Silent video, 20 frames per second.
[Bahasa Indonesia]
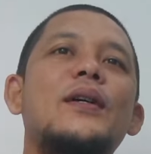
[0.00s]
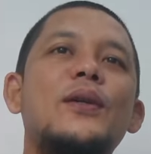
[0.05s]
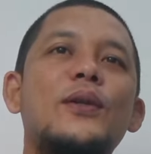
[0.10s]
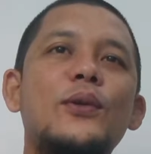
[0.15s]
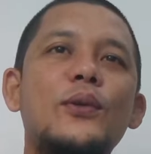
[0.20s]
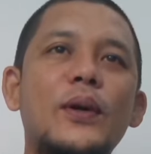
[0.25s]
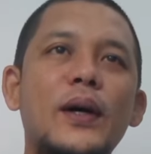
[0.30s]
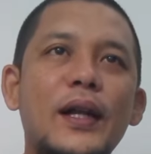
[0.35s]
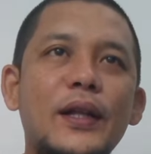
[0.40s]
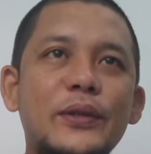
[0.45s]

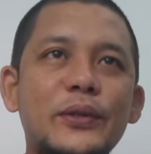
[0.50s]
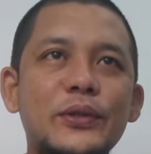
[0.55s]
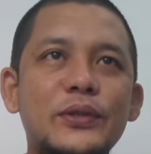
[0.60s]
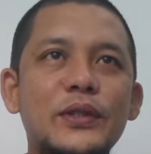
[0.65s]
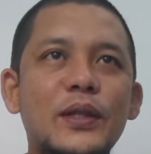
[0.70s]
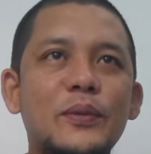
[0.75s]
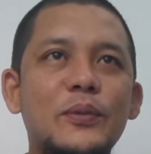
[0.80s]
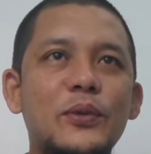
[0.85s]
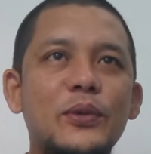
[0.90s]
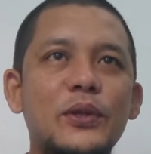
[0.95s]

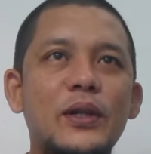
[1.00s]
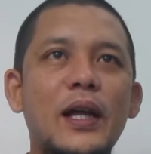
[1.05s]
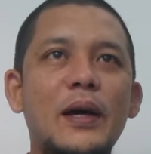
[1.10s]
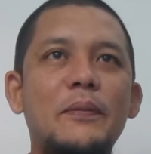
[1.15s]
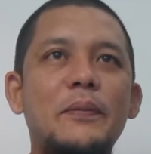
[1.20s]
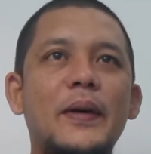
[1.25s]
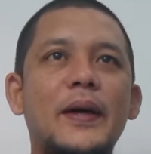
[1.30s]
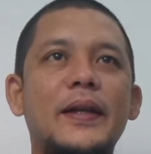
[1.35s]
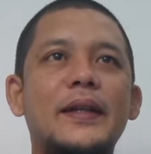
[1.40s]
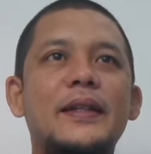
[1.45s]
268.
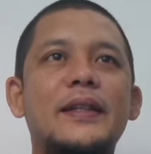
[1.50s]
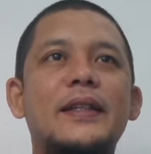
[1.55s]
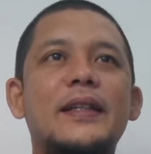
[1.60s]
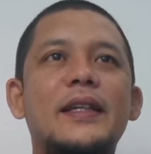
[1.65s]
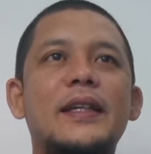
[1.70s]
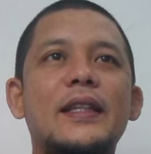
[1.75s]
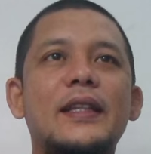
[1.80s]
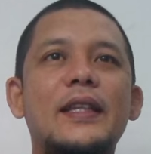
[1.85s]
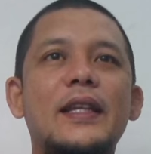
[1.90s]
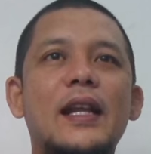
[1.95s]

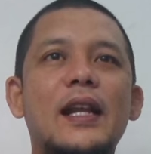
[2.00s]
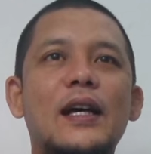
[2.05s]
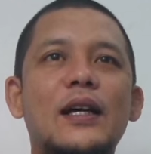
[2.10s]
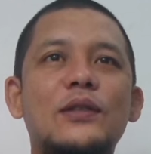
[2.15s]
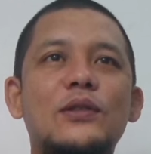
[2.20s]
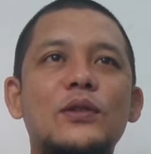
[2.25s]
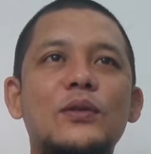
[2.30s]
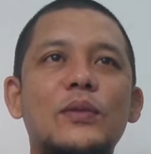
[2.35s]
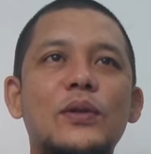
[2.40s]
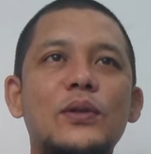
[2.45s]
Kita
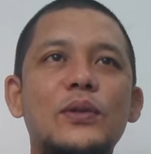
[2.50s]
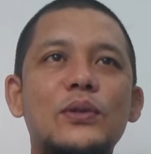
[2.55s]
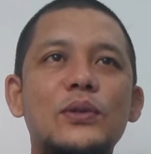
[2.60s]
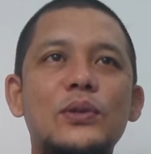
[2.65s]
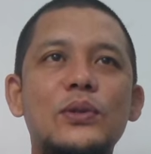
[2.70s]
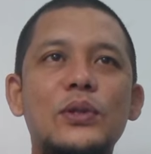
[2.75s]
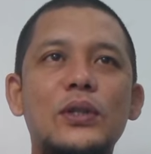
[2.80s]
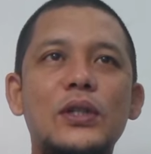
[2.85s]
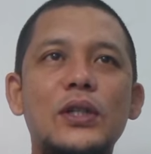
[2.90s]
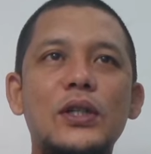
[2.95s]
langsung
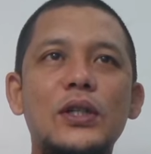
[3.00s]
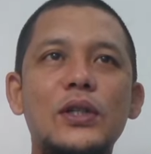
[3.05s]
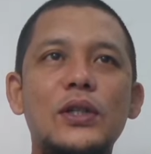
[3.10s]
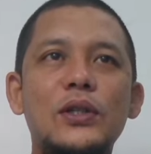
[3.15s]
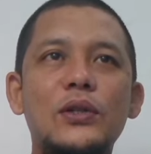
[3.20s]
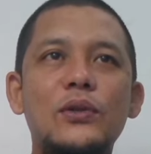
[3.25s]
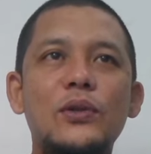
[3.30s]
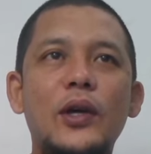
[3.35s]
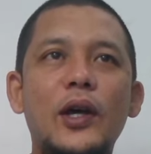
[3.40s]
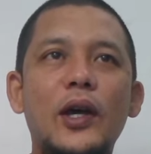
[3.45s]
menuju ke